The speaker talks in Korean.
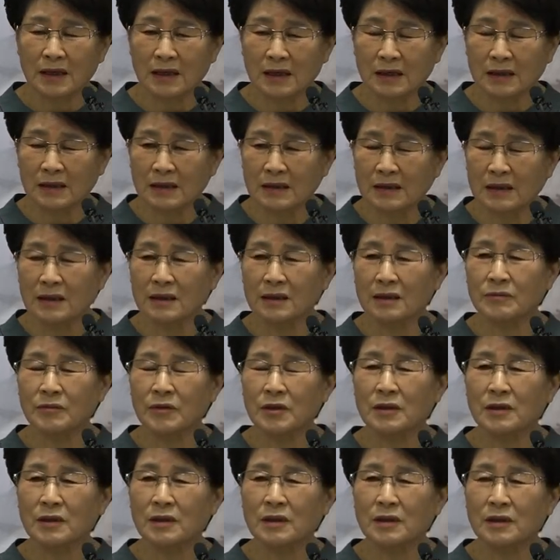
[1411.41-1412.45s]
많은
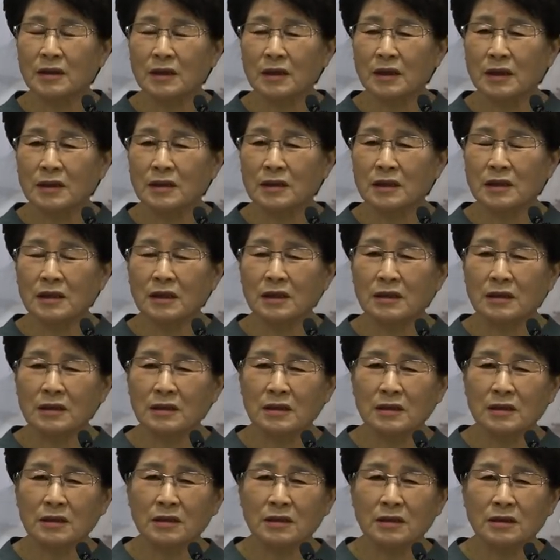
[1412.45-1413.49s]
사람들이 제자들이
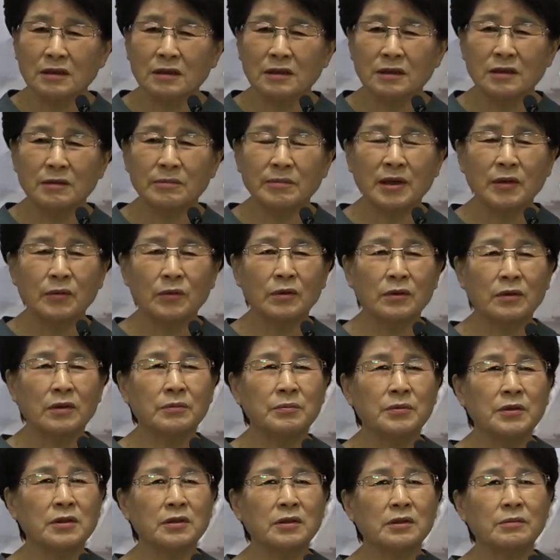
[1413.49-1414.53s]
성령을 받고 그
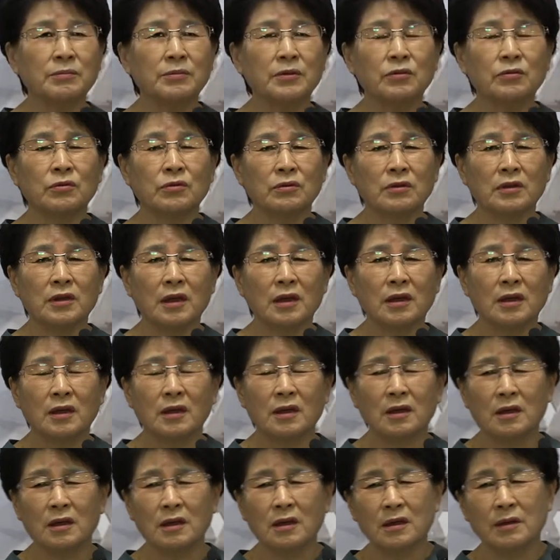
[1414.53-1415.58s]
빛을 비출 때
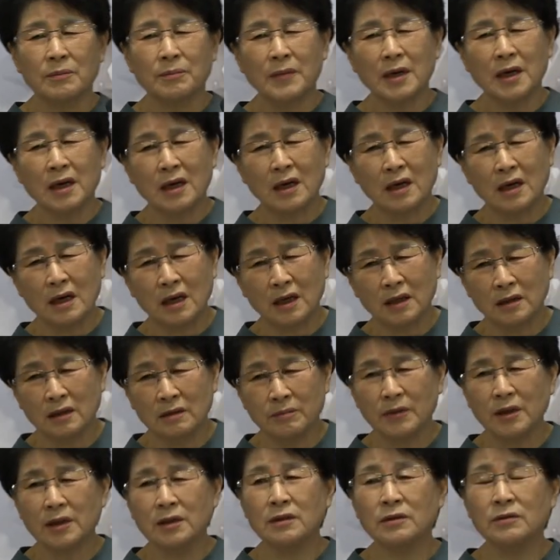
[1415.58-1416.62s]
많이
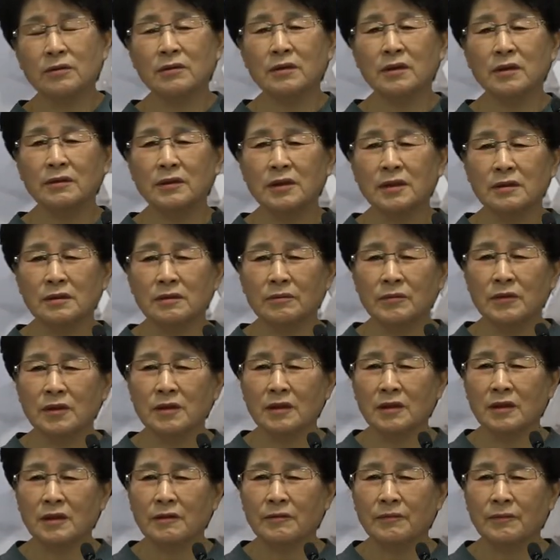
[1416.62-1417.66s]
많이
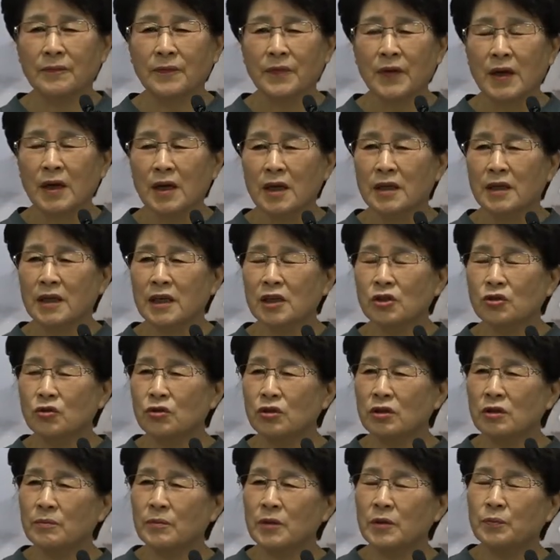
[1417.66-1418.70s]
돌아왔습니다.
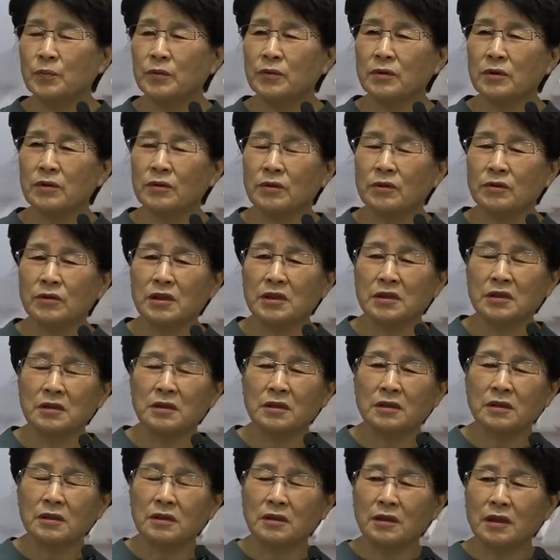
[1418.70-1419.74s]
예수님이 뿌려놓은
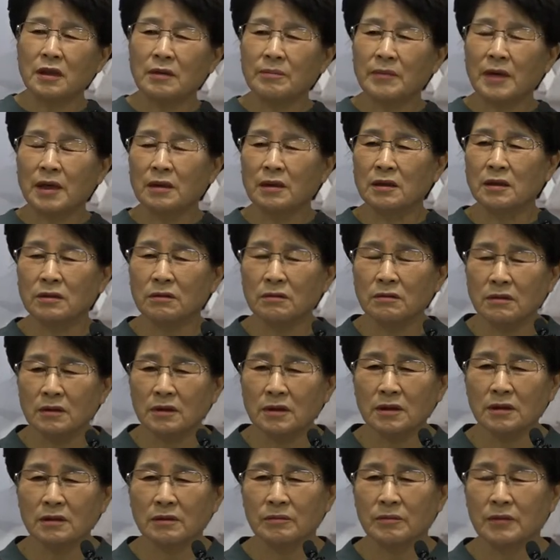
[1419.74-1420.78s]
씨를 그때 막 거둔
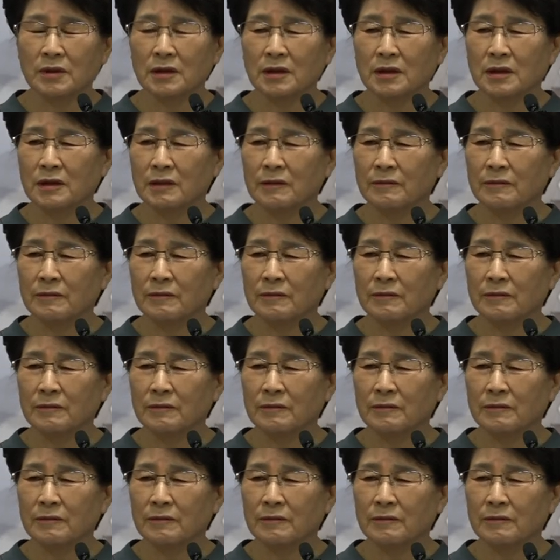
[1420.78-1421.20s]
것입니다.